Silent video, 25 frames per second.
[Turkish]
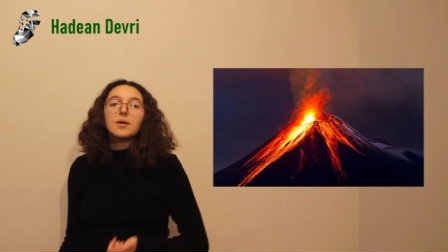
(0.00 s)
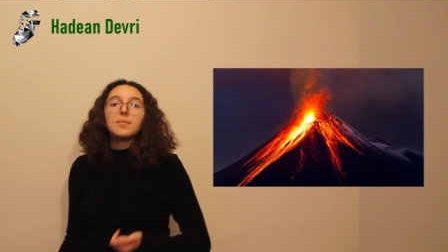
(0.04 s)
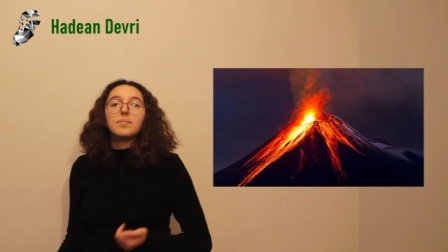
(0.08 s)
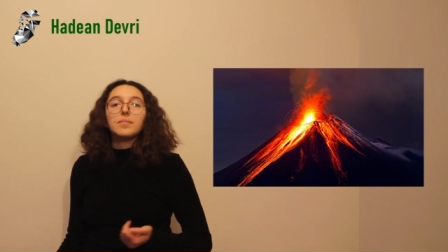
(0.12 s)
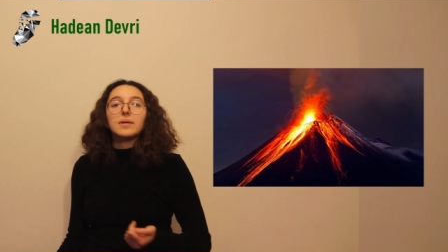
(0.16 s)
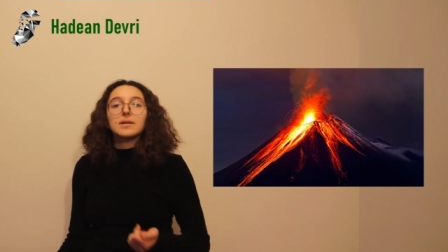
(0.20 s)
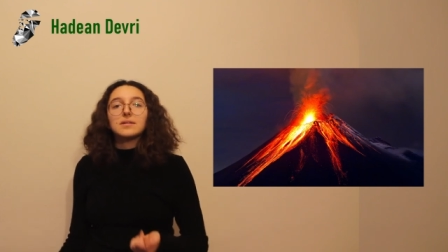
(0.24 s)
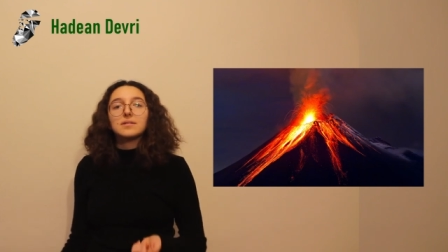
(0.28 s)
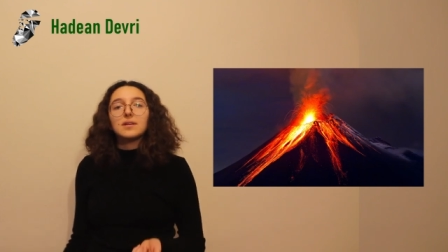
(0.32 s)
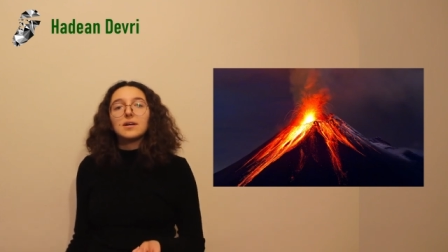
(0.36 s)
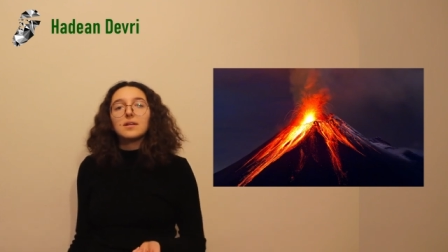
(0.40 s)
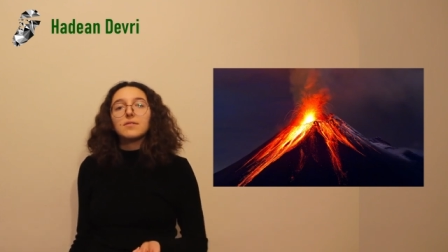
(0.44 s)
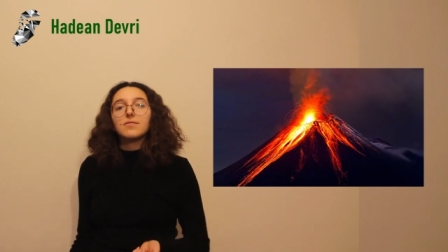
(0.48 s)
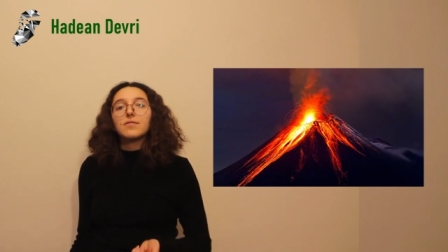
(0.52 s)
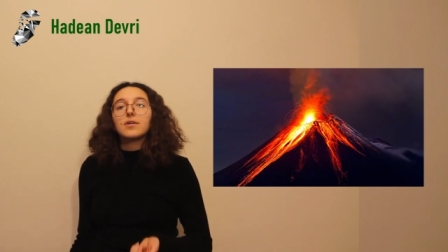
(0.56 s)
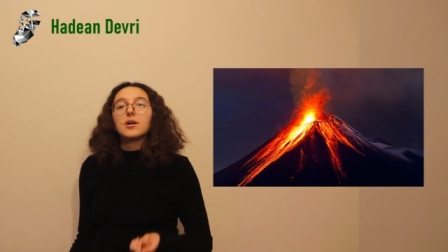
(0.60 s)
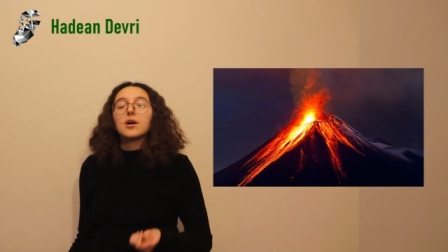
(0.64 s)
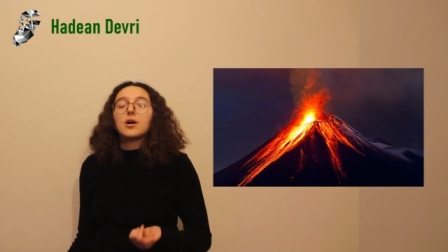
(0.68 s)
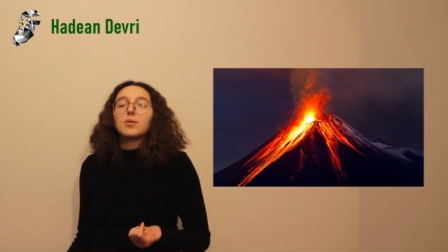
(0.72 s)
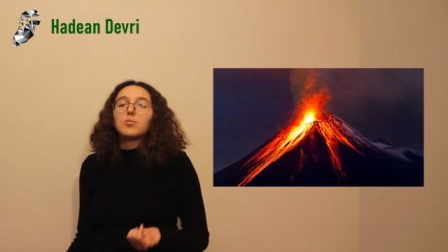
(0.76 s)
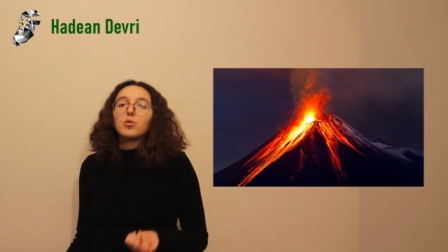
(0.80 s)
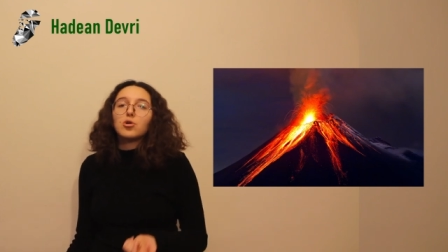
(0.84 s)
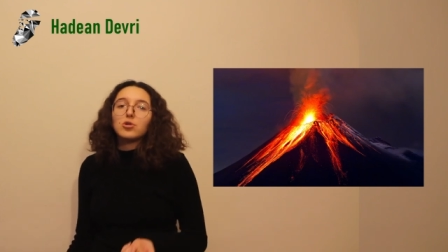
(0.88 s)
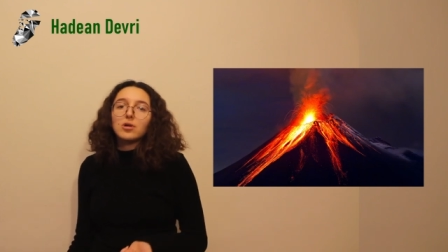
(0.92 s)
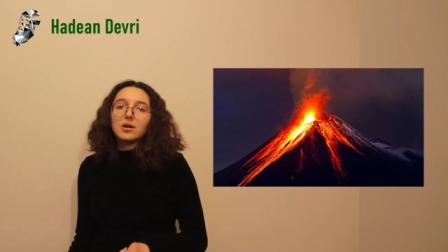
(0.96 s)
metal ve
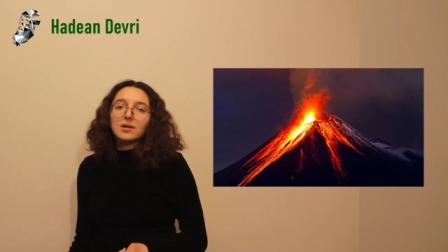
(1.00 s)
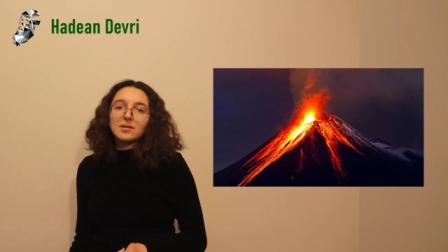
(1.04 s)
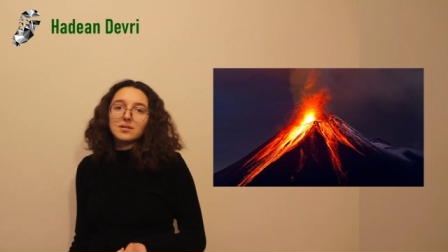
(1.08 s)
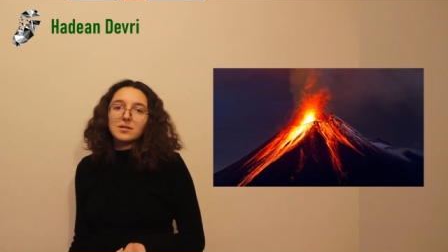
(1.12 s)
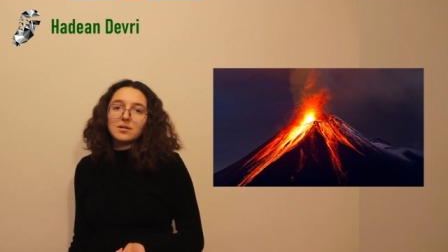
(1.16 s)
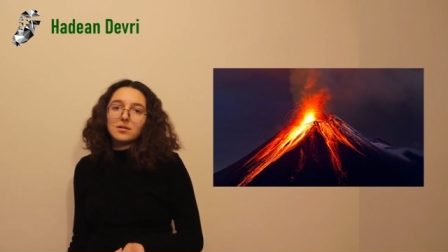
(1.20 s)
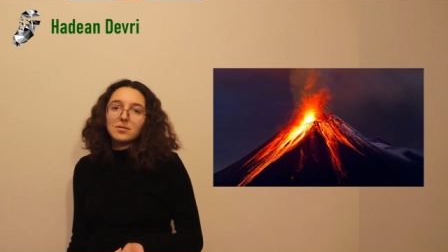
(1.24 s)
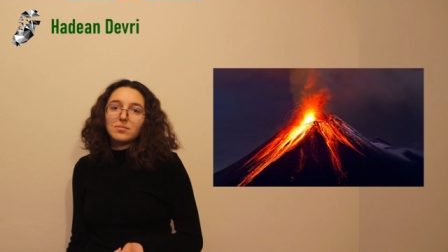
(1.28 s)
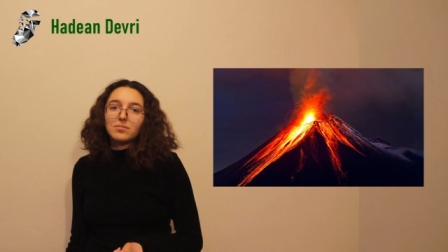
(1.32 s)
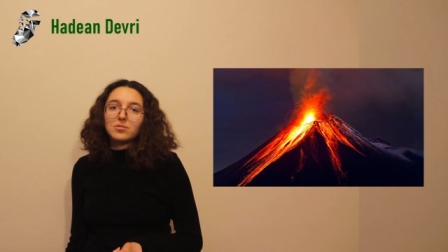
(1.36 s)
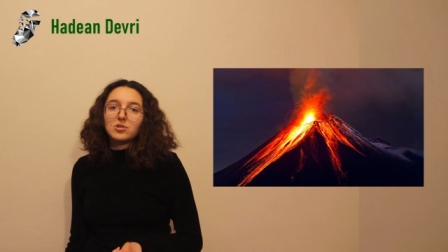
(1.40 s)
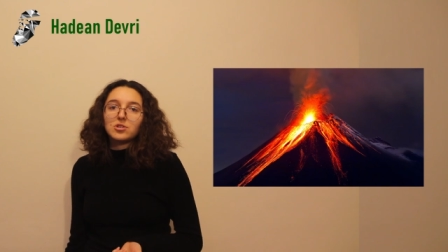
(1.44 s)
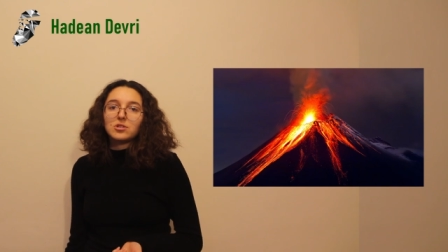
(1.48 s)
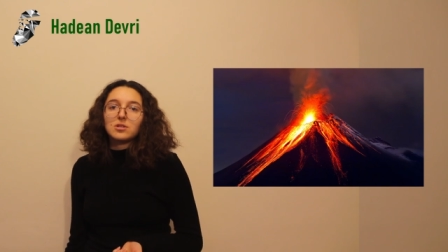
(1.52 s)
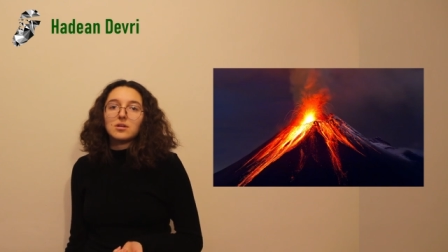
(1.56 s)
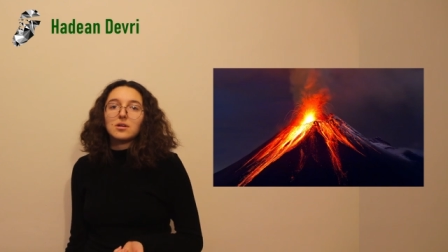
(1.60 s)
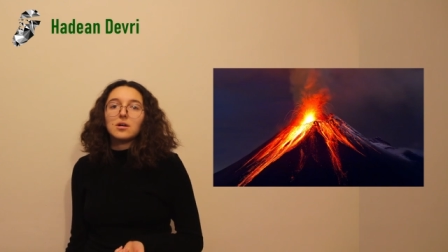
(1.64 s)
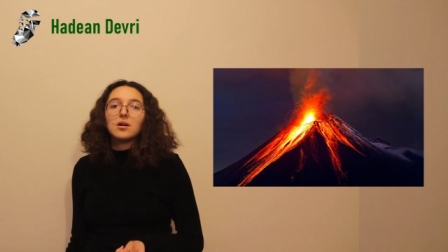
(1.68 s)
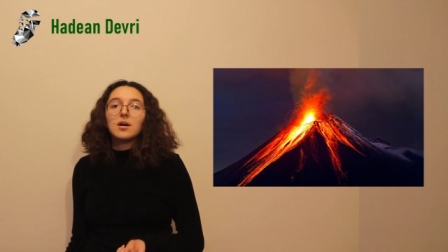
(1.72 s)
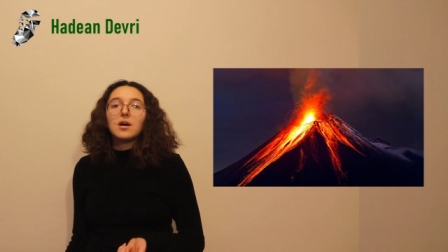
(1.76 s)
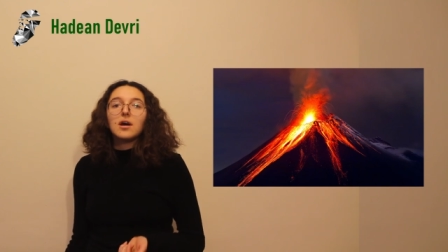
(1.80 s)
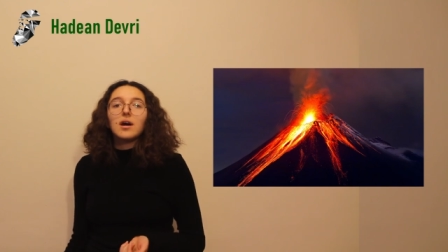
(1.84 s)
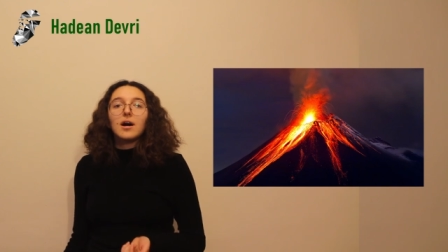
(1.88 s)
amonyak salınmıştı.